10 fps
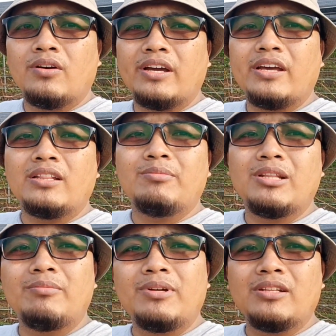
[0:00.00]
Oke
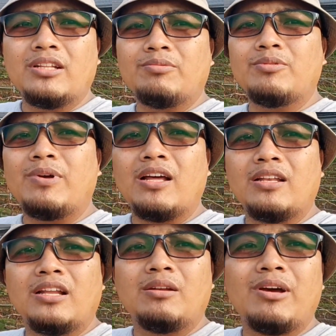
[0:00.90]
teman-teman tetap
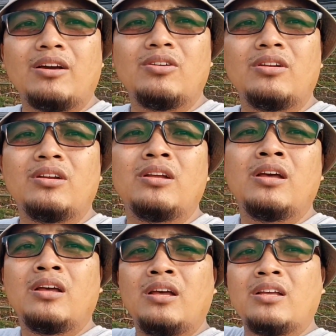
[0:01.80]
semangat nanam anggur.
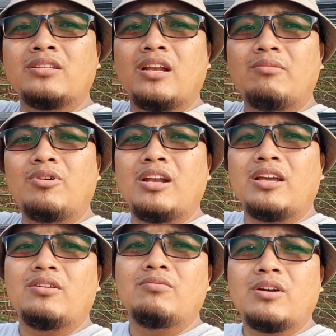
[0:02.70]

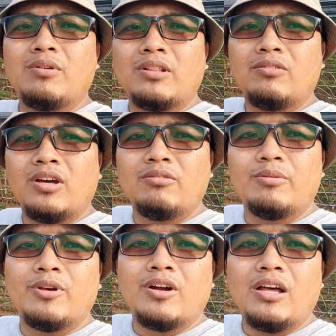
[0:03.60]
Assalamualaikum warahmatullahi
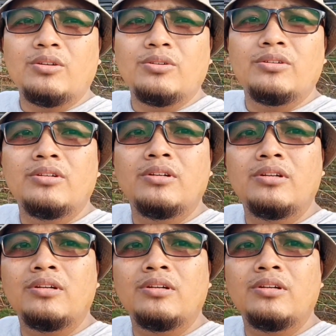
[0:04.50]
wabarakatuh.